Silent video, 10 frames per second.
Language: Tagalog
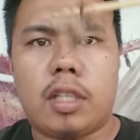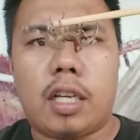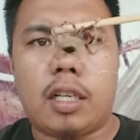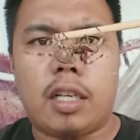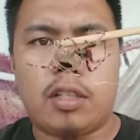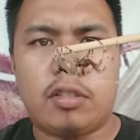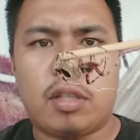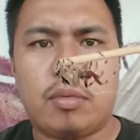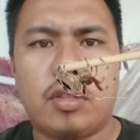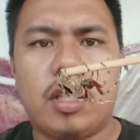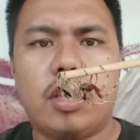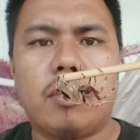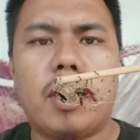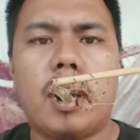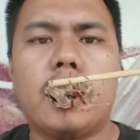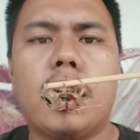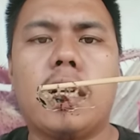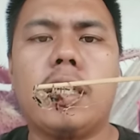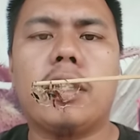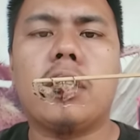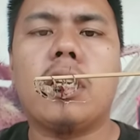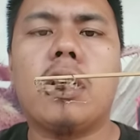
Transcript: nalaglag yung samon dito mga kadagit